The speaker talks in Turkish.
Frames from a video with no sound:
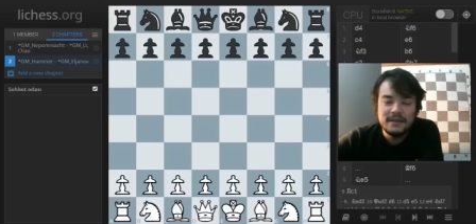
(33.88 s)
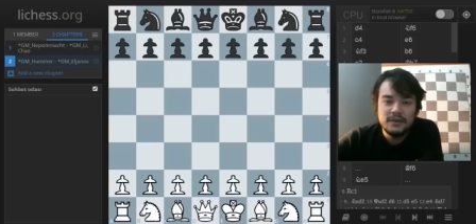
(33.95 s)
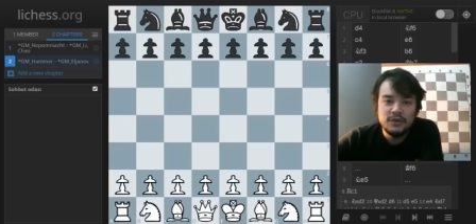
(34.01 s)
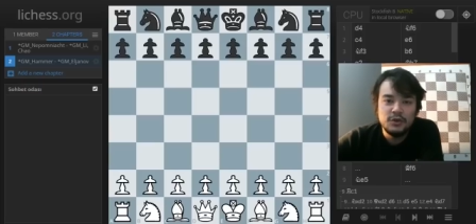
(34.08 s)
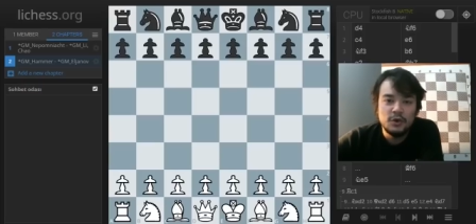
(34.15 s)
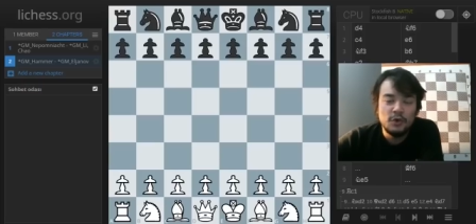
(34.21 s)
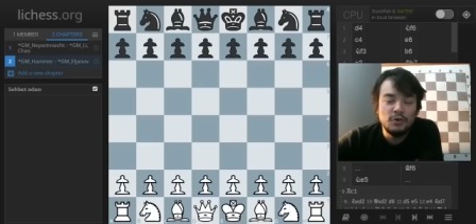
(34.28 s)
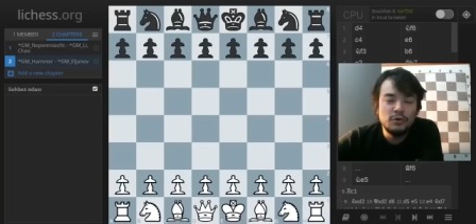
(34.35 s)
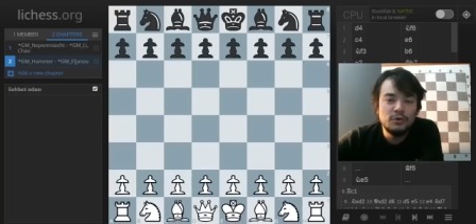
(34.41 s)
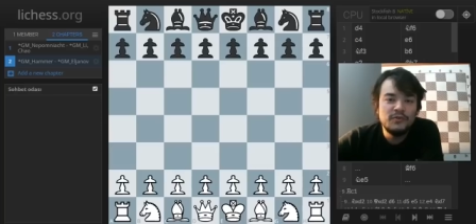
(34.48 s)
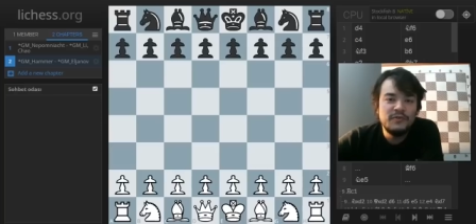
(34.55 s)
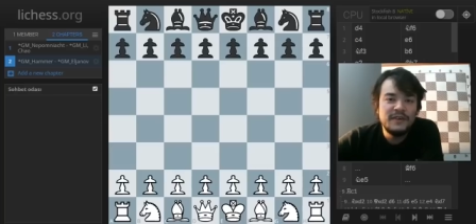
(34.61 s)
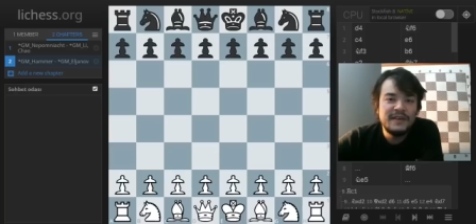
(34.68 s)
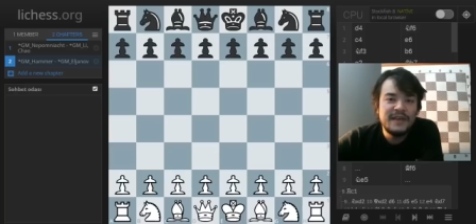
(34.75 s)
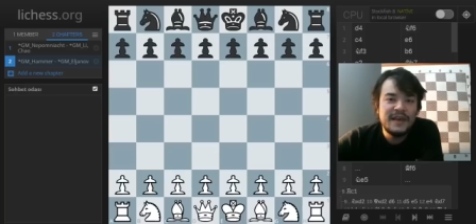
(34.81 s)
Jon
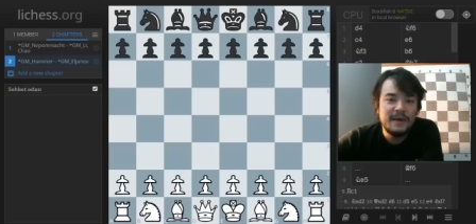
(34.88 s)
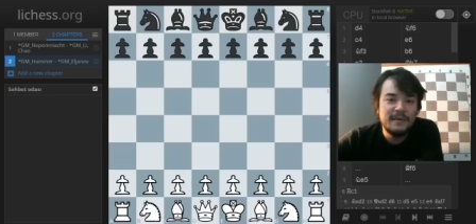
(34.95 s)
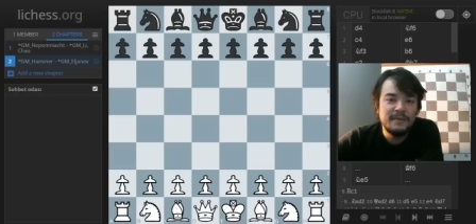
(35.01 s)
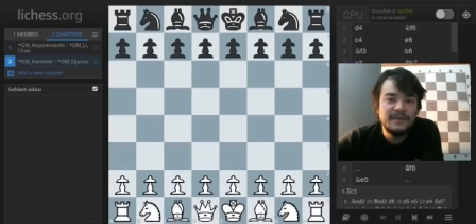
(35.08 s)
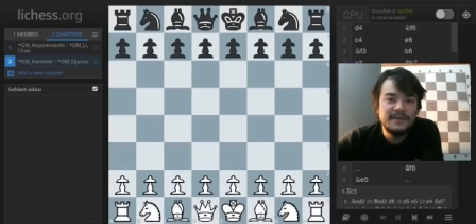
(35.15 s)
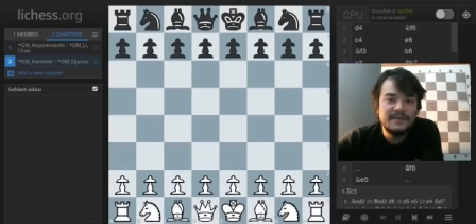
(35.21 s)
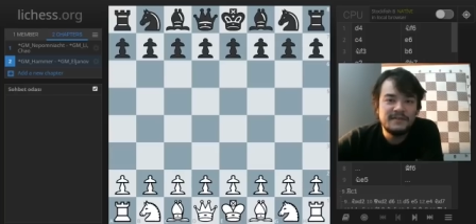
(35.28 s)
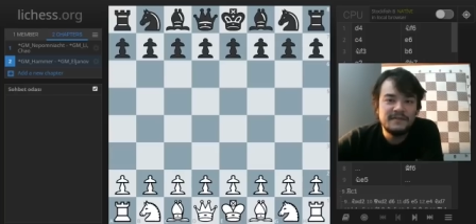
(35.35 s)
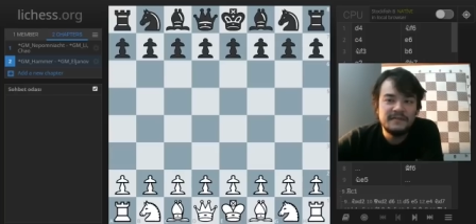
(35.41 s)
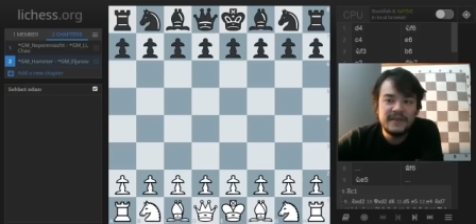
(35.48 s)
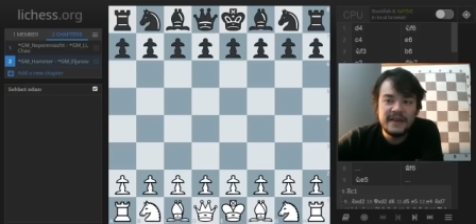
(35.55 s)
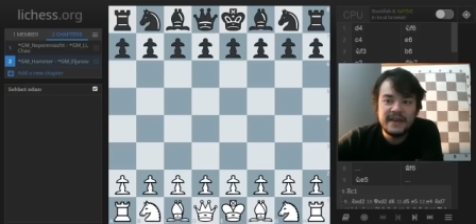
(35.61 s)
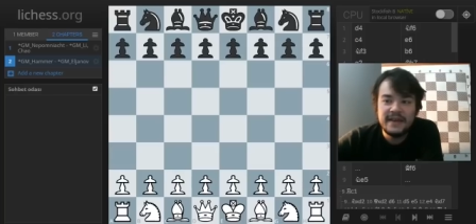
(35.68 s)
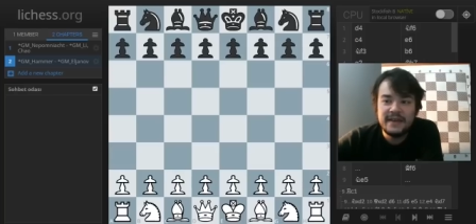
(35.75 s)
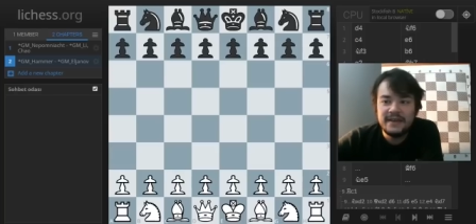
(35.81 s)
Ludwig Hammer
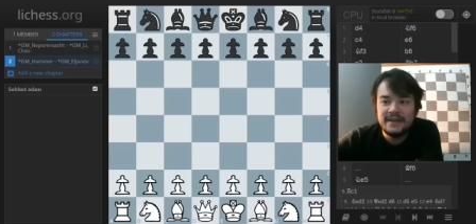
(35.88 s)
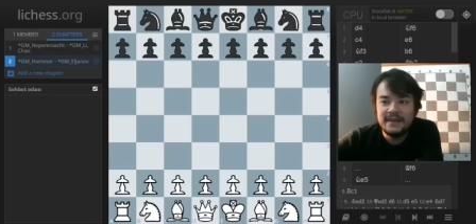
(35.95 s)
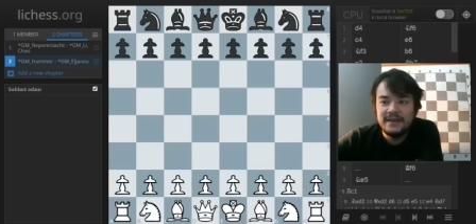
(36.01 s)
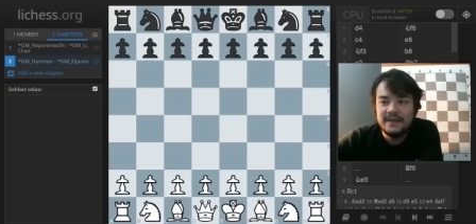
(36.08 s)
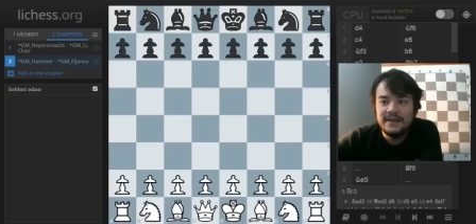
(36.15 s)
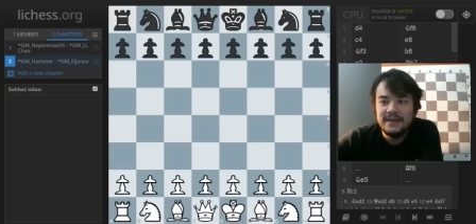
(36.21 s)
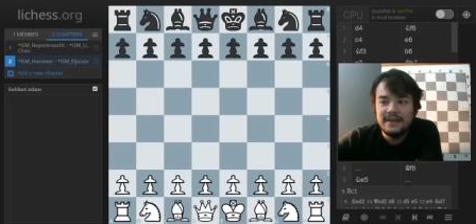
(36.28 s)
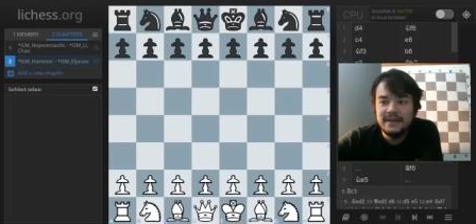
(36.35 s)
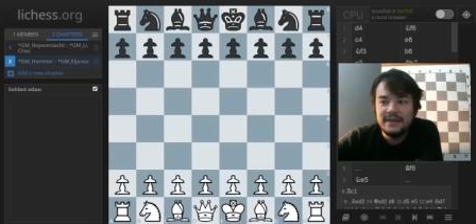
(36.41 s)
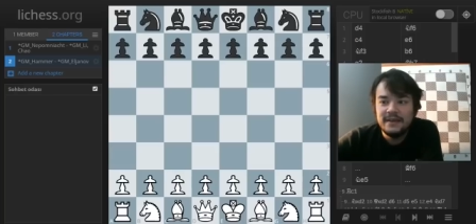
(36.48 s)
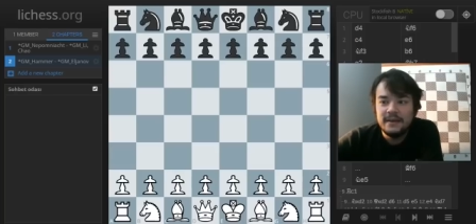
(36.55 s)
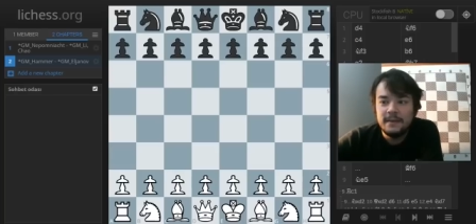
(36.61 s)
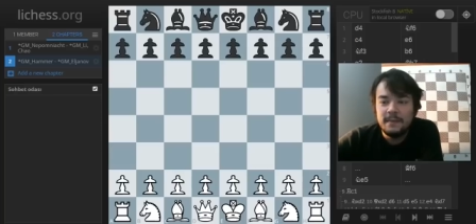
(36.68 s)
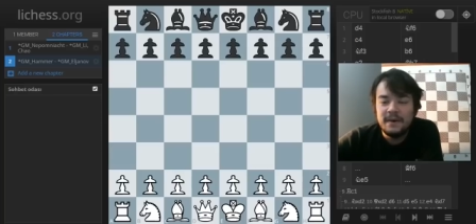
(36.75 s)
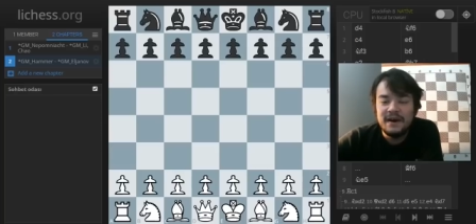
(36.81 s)
ve
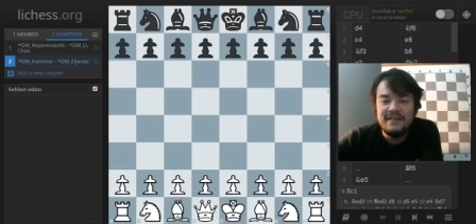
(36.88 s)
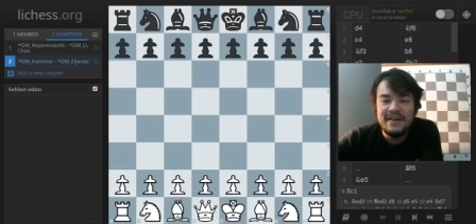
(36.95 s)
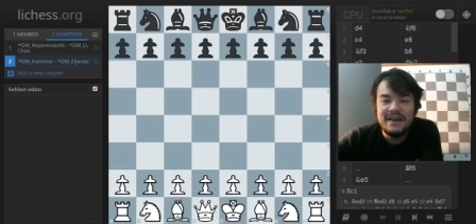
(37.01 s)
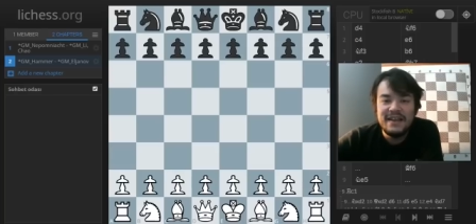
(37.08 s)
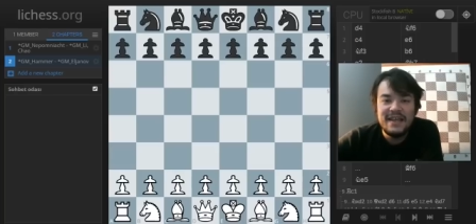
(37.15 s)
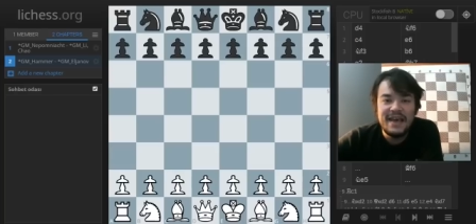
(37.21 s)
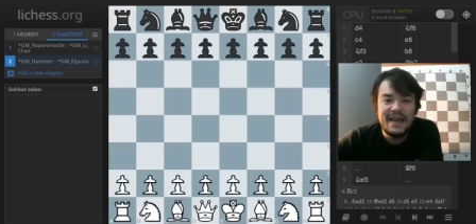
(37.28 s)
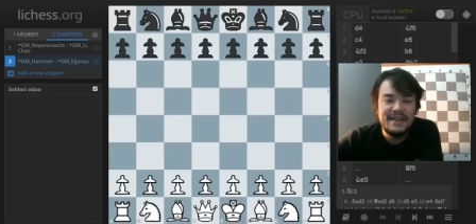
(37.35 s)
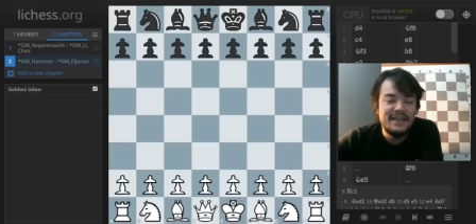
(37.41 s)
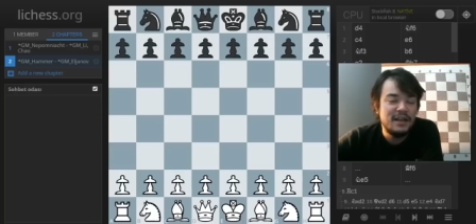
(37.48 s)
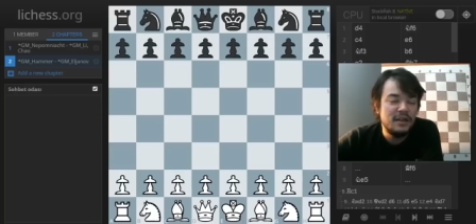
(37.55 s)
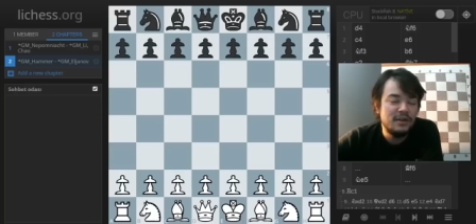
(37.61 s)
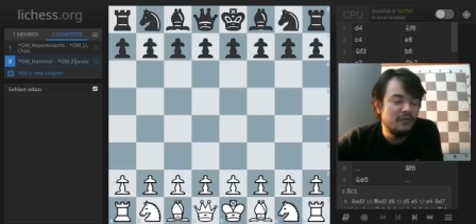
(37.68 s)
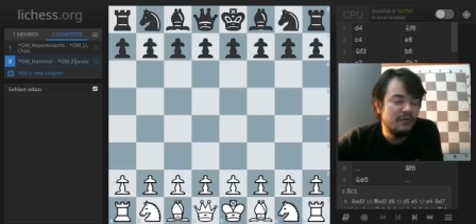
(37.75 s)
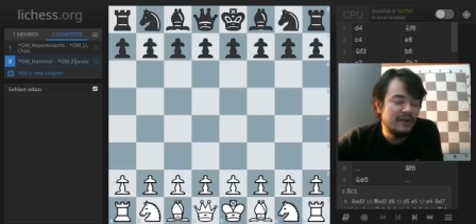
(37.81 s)
Pavel
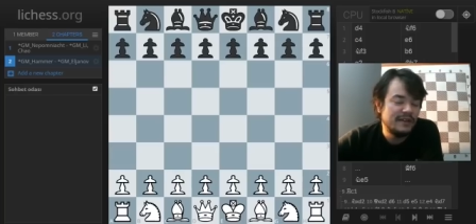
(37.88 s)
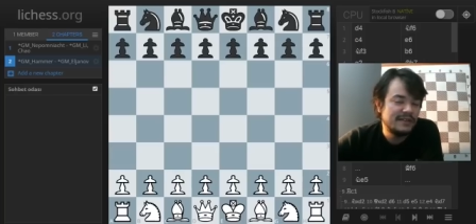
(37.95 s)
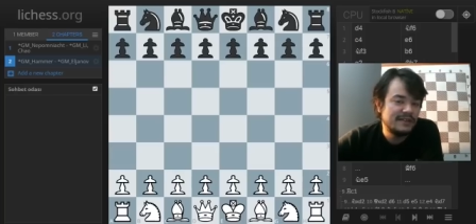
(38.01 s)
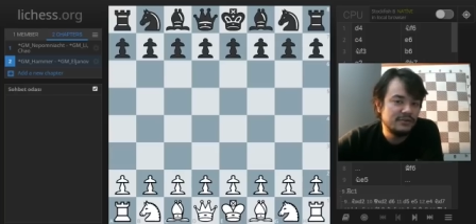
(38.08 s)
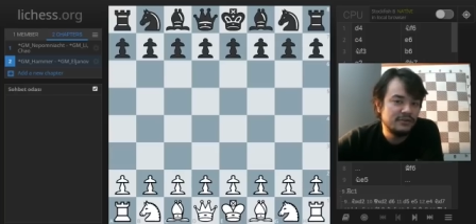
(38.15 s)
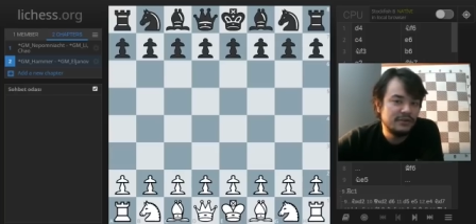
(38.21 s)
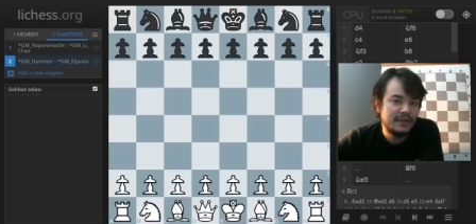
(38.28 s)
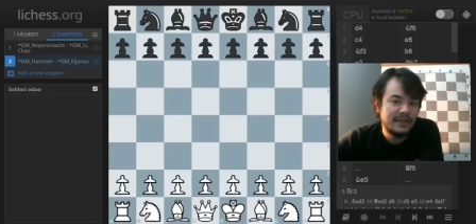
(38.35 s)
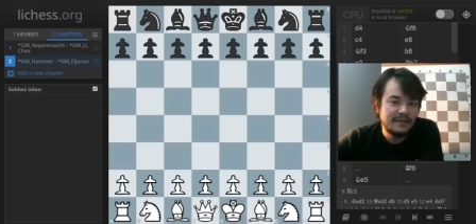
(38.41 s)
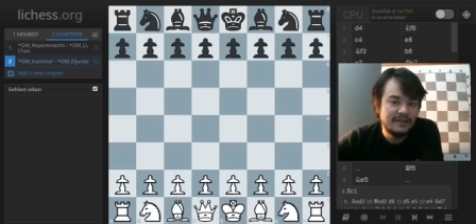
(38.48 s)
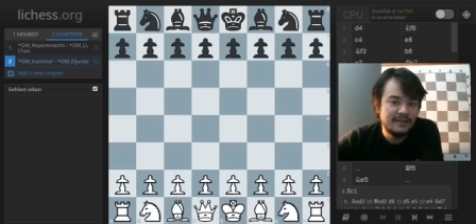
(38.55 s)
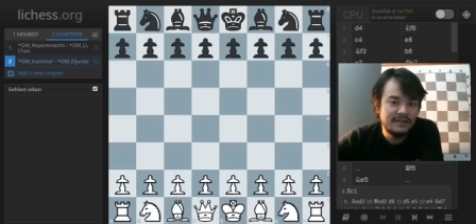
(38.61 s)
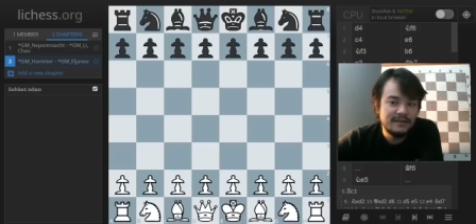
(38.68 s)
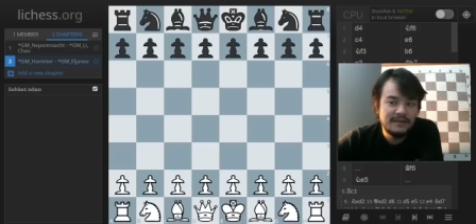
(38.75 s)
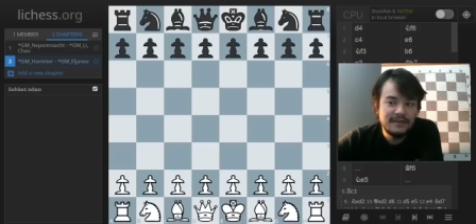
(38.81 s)
Endyanov arasında oynandı.